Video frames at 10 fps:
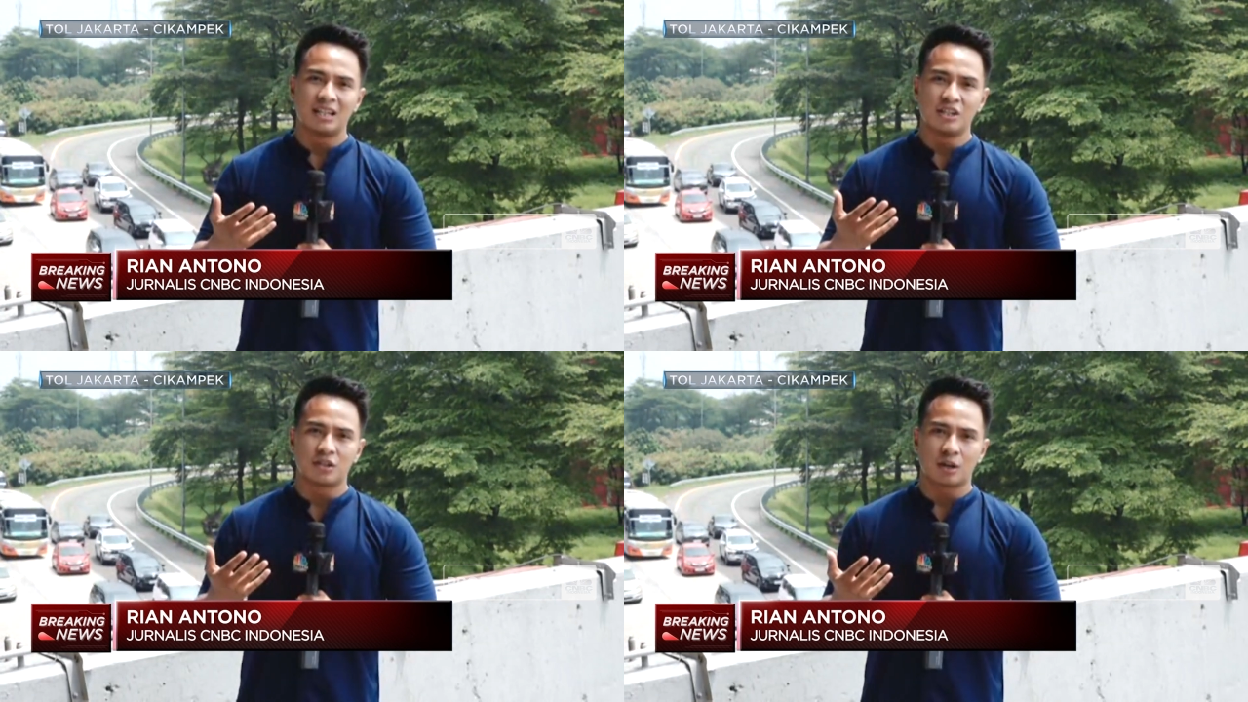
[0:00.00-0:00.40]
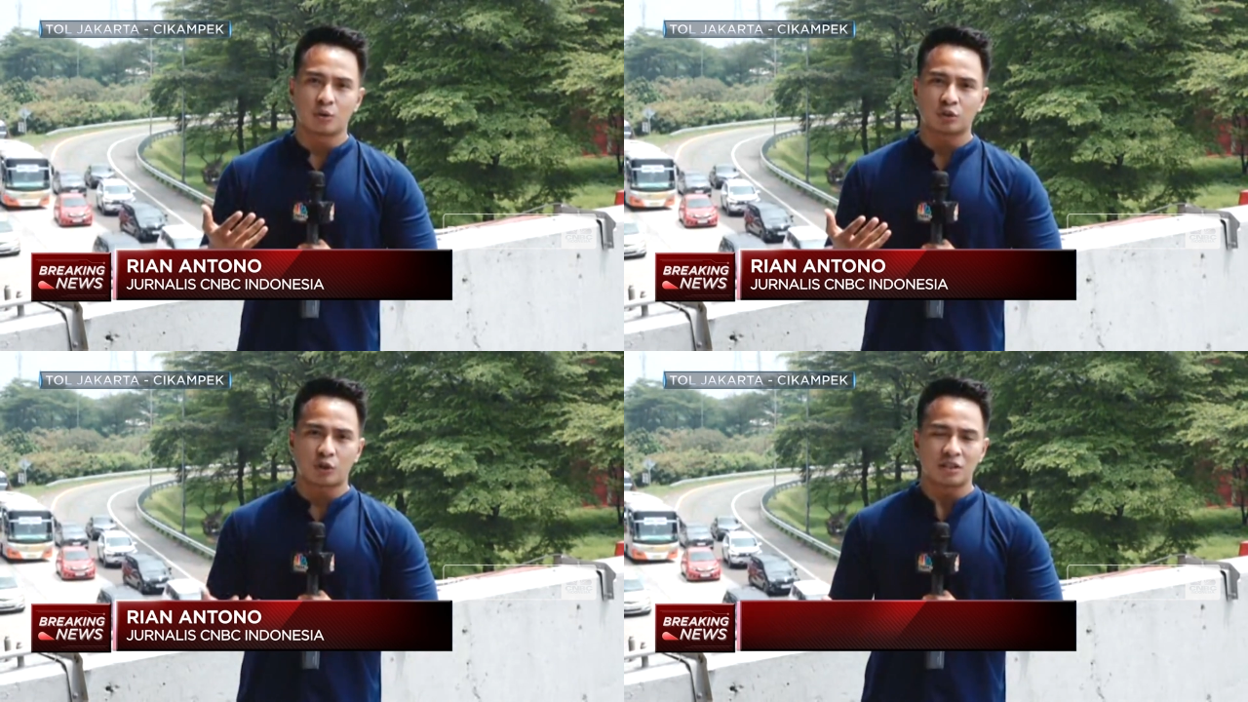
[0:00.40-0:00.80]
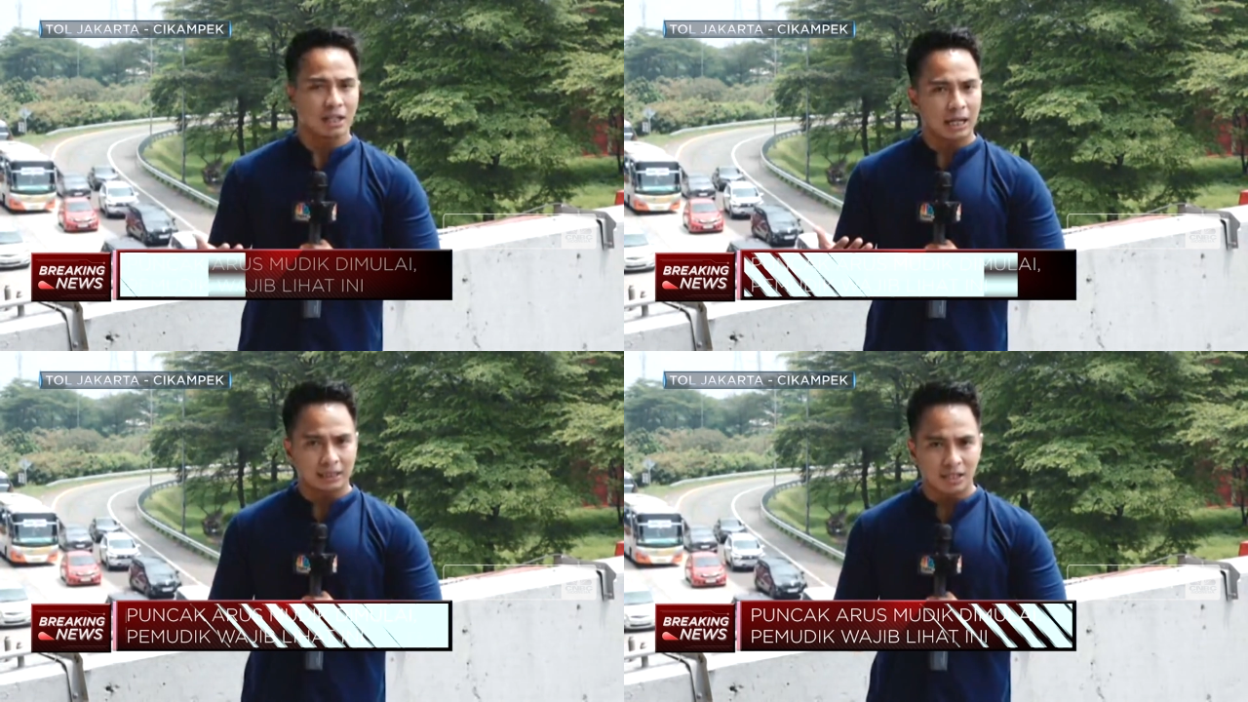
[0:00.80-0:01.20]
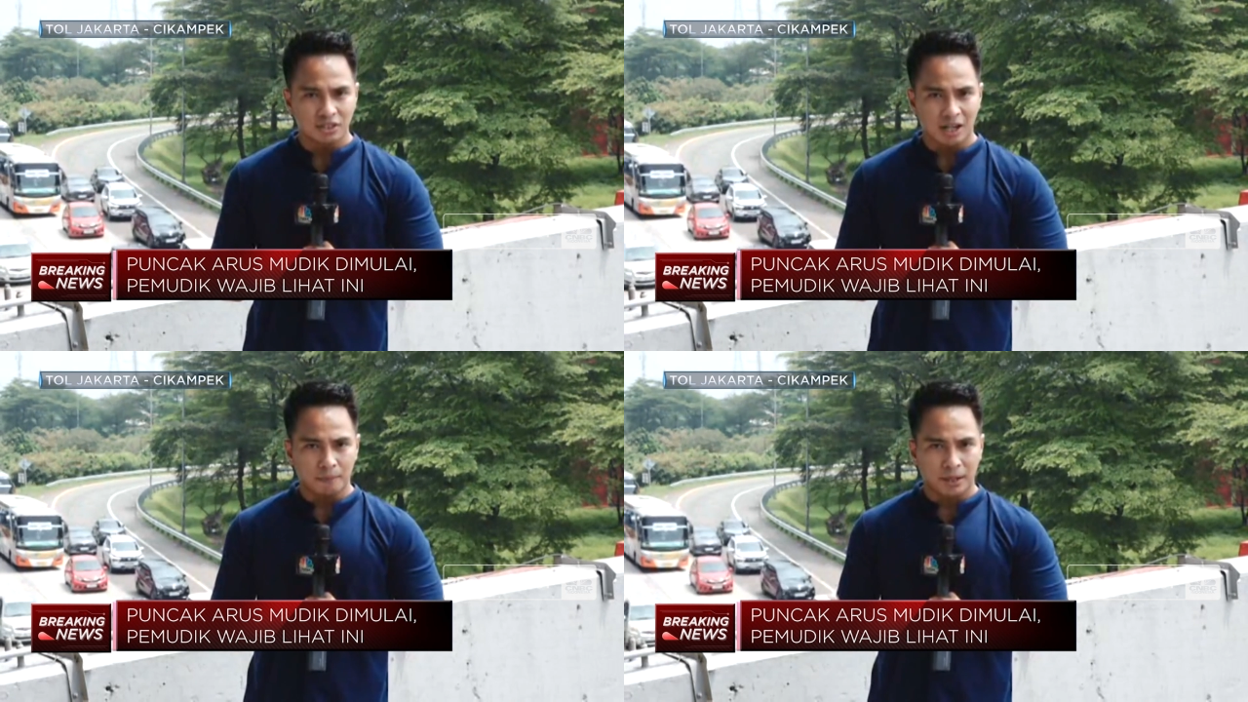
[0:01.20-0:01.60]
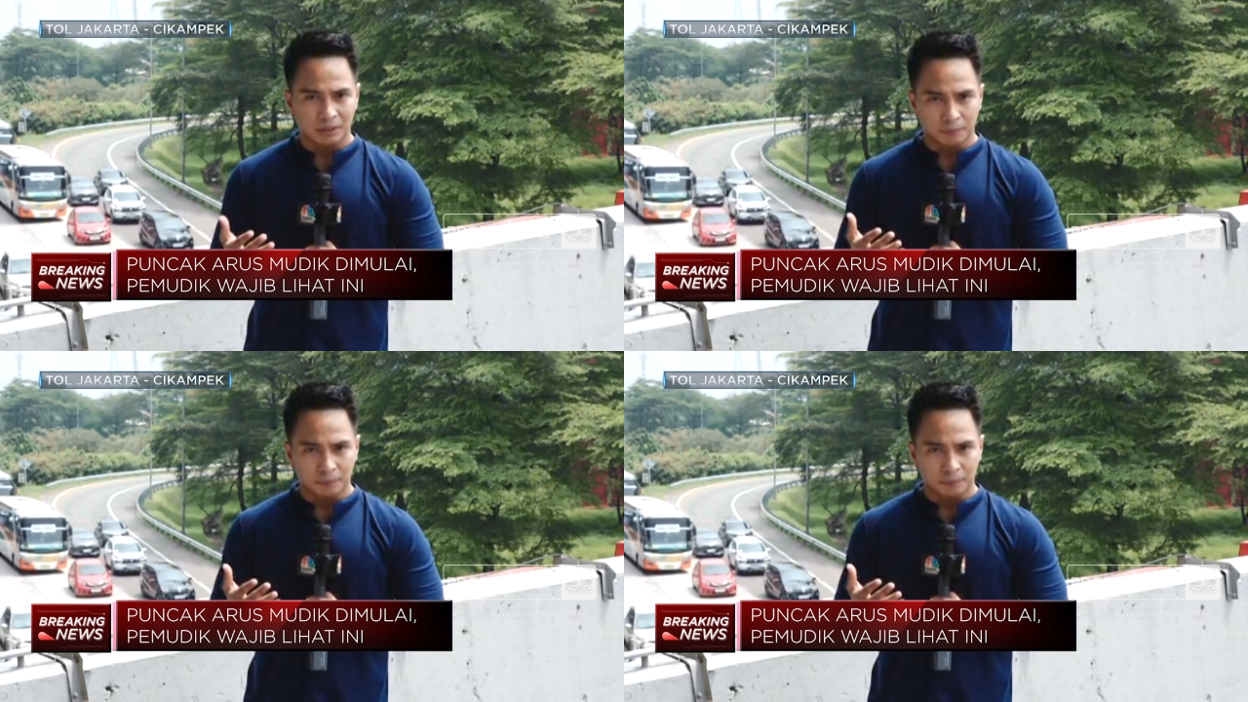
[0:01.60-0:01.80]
di jalur tol Jakarta Cikampek,